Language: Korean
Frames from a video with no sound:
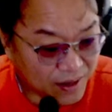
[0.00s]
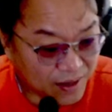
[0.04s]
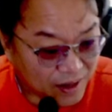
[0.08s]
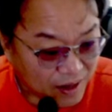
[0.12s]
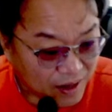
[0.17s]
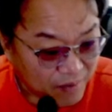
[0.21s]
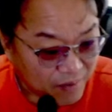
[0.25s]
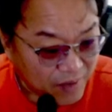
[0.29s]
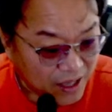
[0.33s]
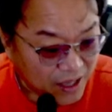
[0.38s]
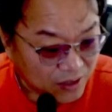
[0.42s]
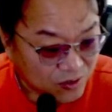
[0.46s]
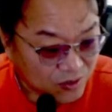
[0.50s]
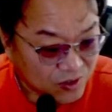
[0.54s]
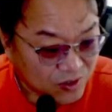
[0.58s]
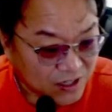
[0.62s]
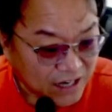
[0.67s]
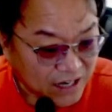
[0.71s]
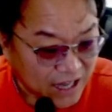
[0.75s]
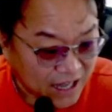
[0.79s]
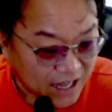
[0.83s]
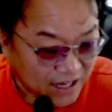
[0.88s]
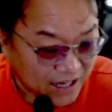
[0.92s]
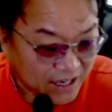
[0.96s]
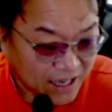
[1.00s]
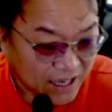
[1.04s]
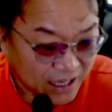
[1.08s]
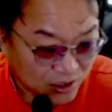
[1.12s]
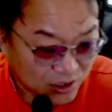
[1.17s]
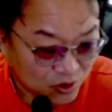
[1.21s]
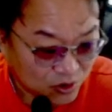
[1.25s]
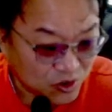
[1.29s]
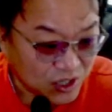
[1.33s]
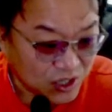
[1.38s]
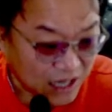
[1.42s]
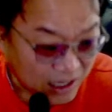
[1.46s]
매수는 강하게
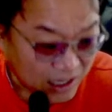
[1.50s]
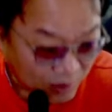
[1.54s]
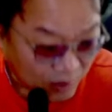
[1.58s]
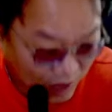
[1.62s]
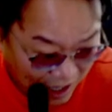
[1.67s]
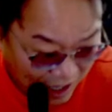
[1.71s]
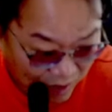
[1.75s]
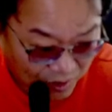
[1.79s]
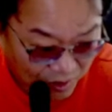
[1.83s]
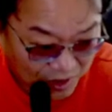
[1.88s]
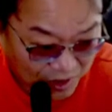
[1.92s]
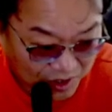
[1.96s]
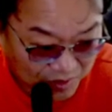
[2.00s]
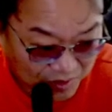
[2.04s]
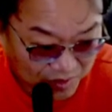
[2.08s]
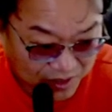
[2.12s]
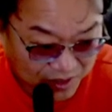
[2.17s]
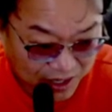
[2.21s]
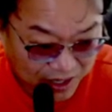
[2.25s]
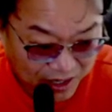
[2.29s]
해주지 않고 있습니다.